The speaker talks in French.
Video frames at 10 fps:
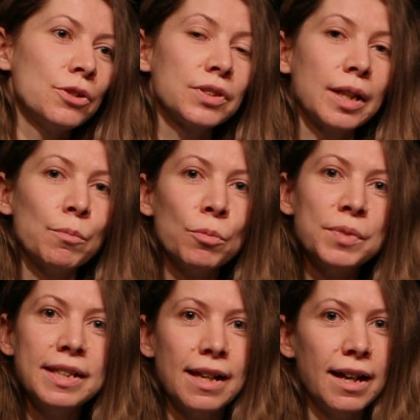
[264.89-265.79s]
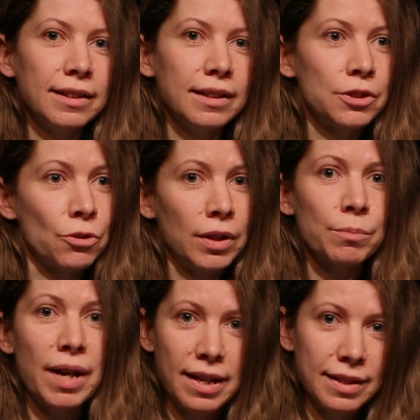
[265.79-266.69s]
jusqu'à Bob Dylan et
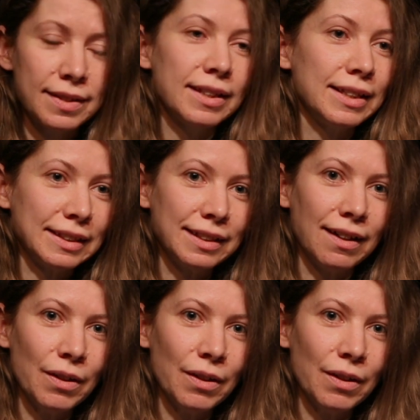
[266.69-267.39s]
Joan Baez, etc.